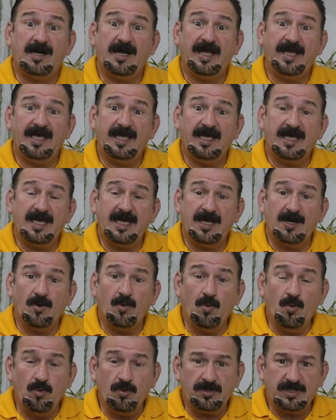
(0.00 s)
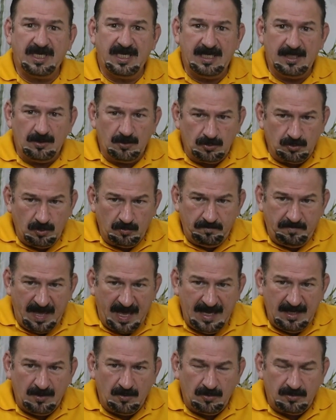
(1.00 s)
é, o quilo do
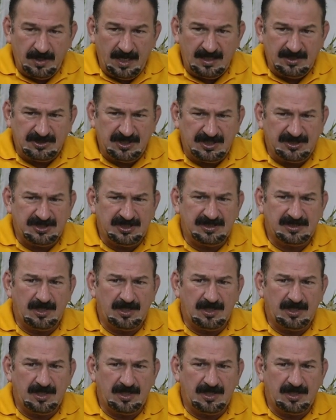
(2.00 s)
bacon, né, gente?